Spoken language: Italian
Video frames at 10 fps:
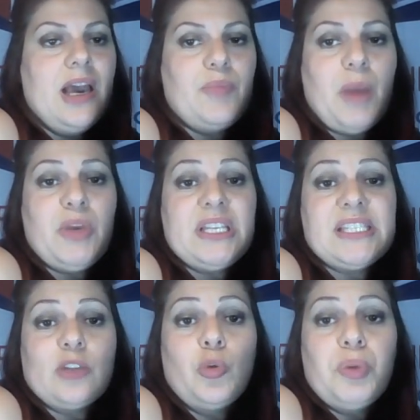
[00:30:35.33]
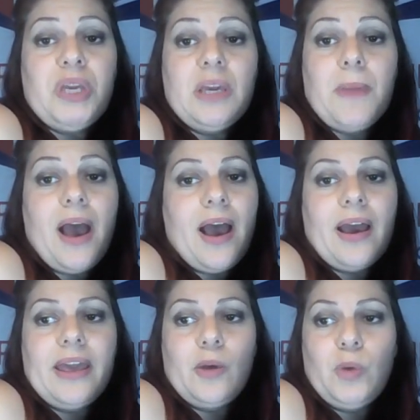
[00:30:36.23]
abbiamo iniziato
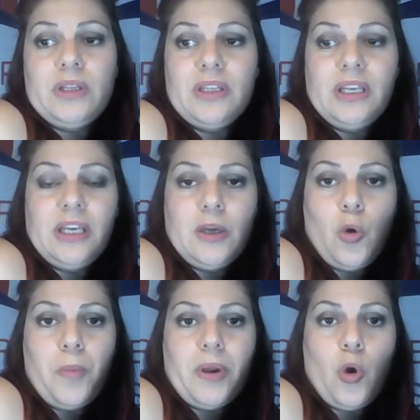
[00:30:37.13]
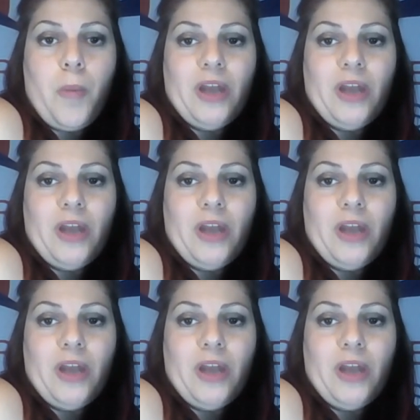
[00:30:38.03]
prima e quindi come mm.